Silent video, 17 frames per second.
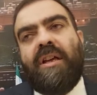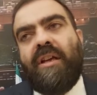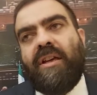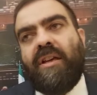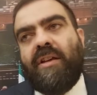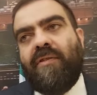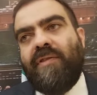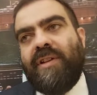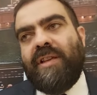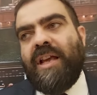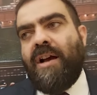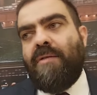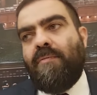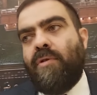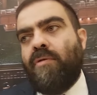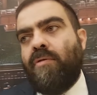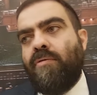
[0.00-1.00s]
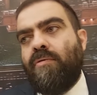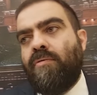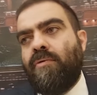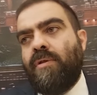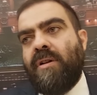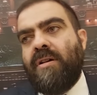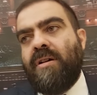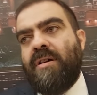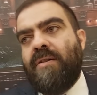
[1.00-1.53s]
eh, vediamo
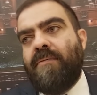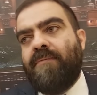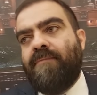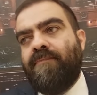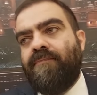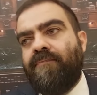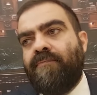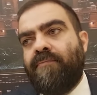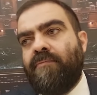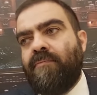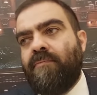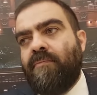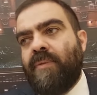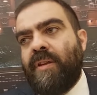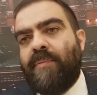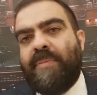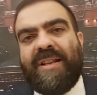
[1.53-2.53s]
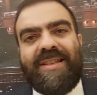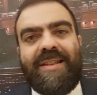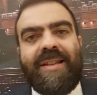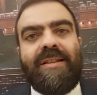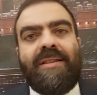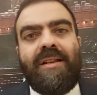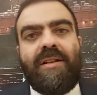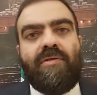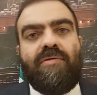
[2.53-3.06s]
una um,
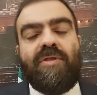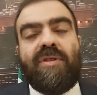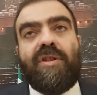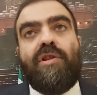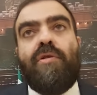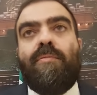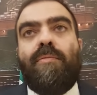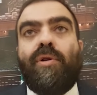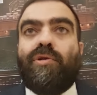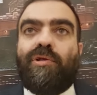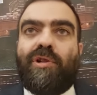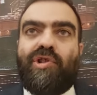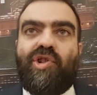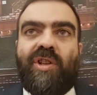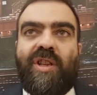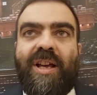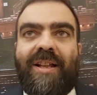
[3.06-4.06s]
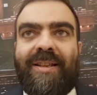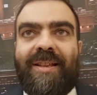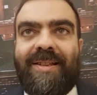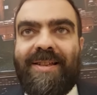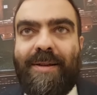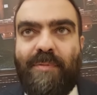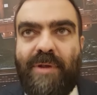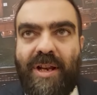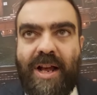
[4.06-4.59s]
Presidente del Consiglio molto agitata,
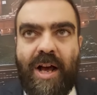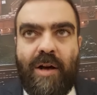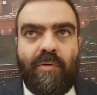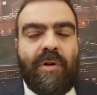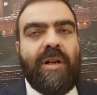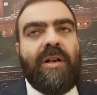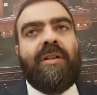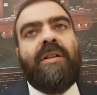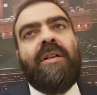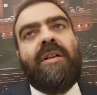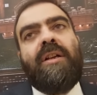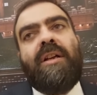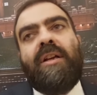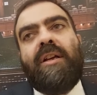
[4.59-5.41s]
siamo in aula,